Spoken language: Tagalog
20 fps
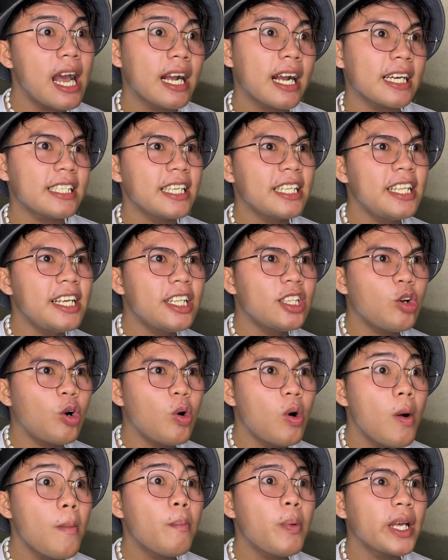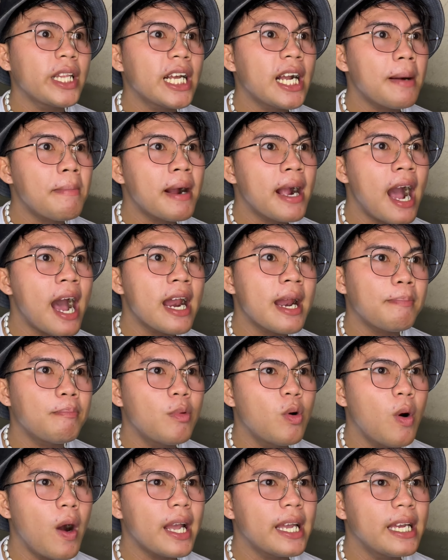kasi dito pwede ka maghanap
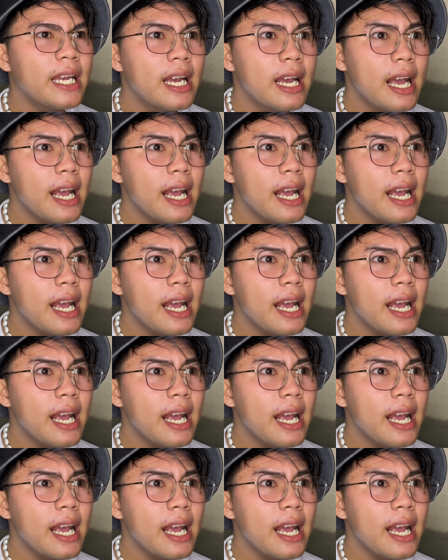buhay.